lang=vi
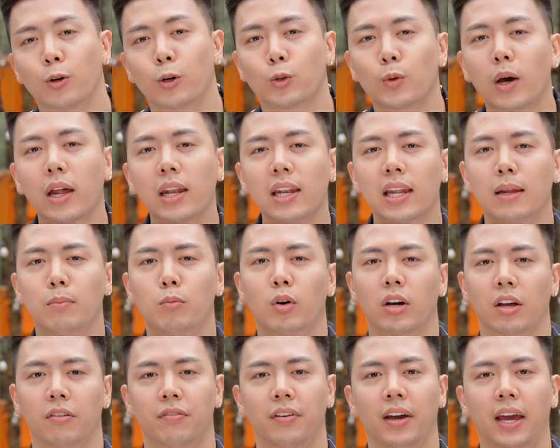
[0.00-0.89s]
nó toát lên một
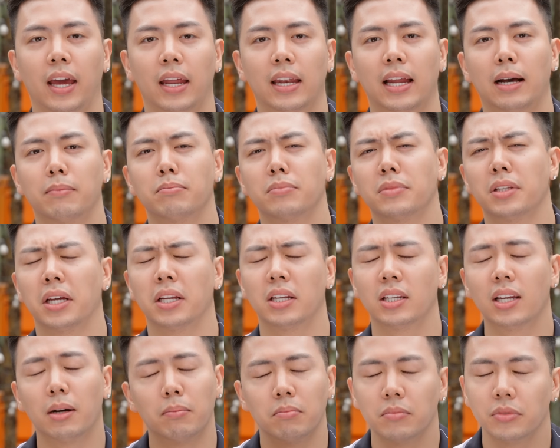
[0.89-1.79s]
cái vẻ nam
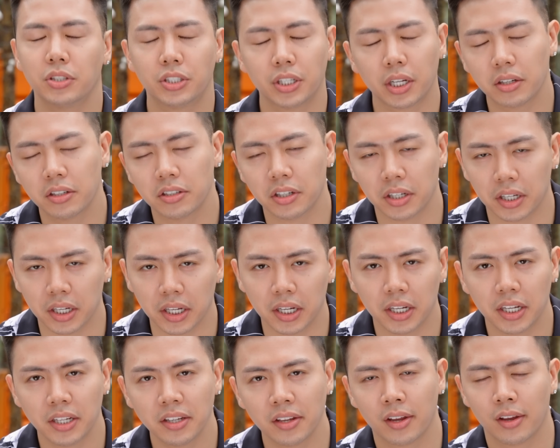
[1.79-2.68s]
tính đậm chất người
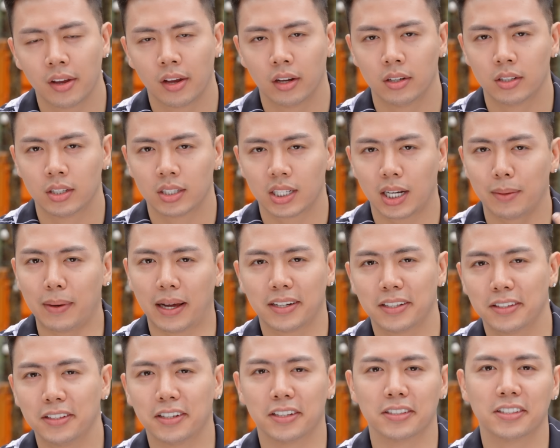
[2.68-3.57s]
Ý các bạn
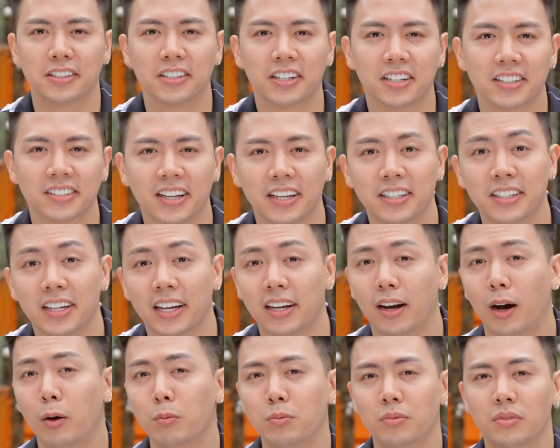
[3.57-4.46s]
cứ tưởng tượng ra những
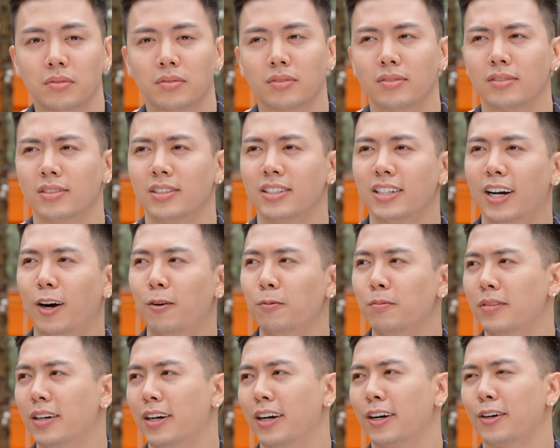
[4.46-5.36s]
ông những
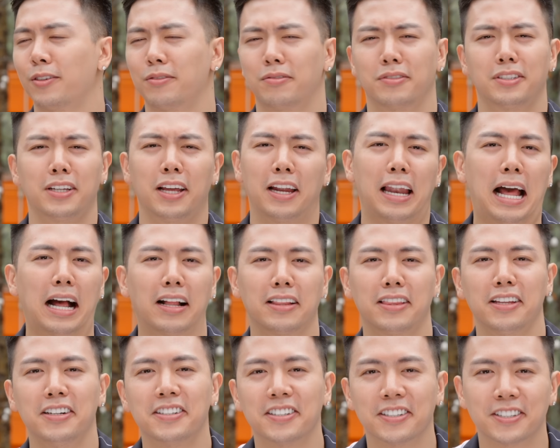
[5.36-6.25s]
ông ờ, rất là lãng
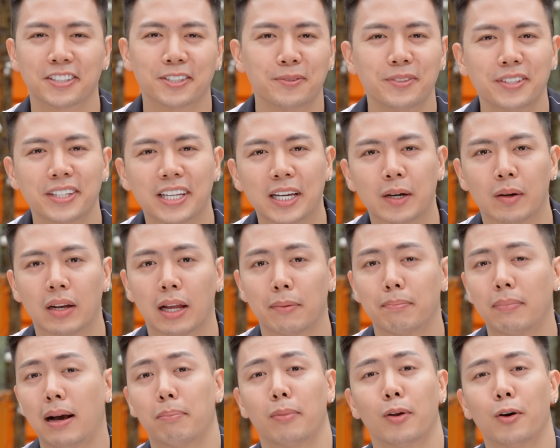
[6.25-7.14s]
tử giống như kiểu là
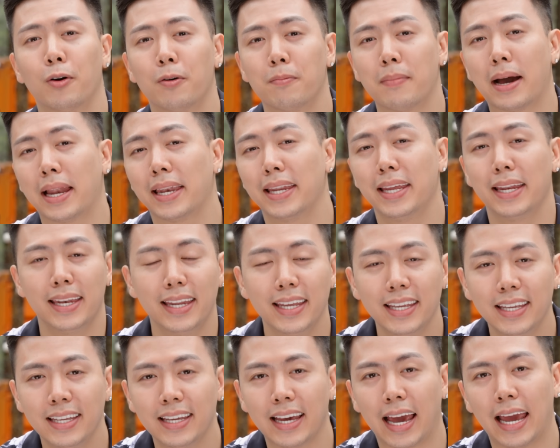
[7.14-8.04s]
Pablo
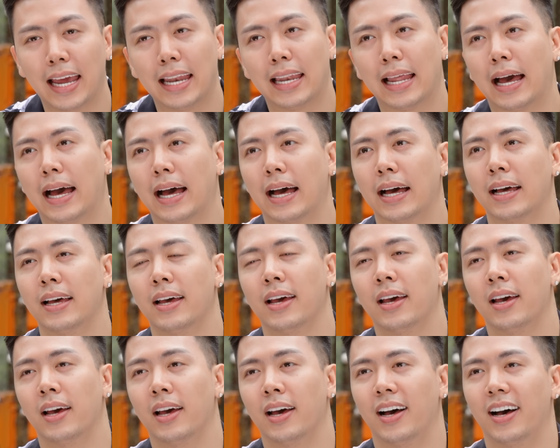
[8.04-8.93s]
Mandini hay là
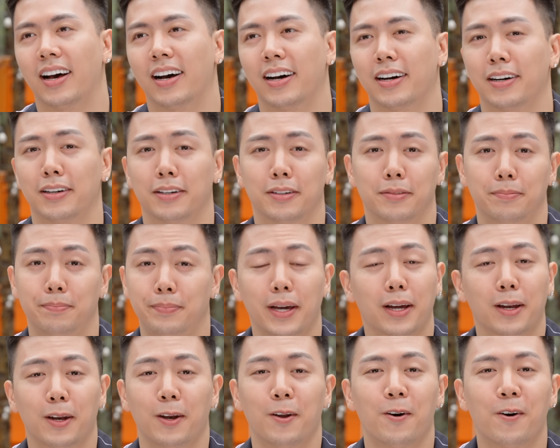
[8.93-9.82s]

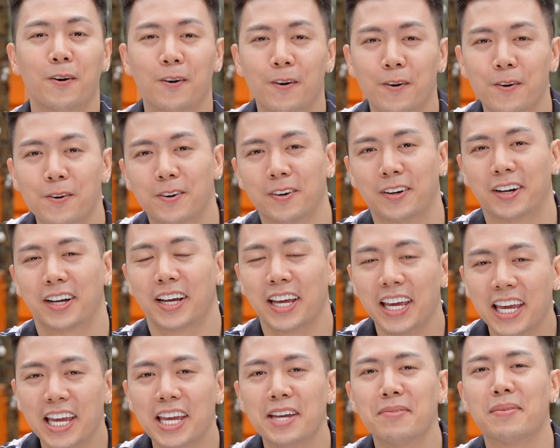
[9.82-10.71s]
uh, lô
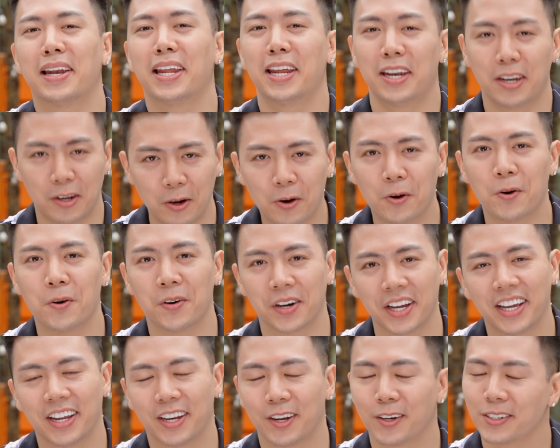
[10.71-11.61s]
khi mà lên đồ
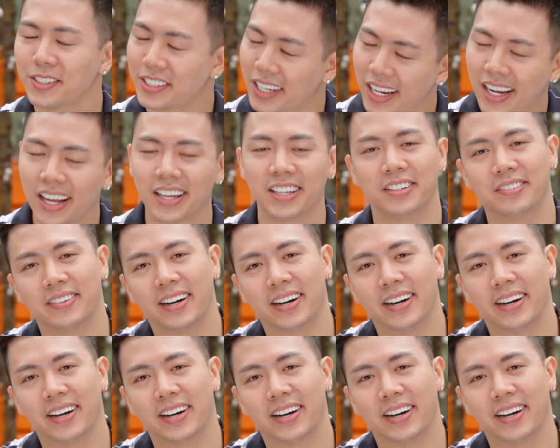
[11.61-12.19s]
ấy nó sẽ là như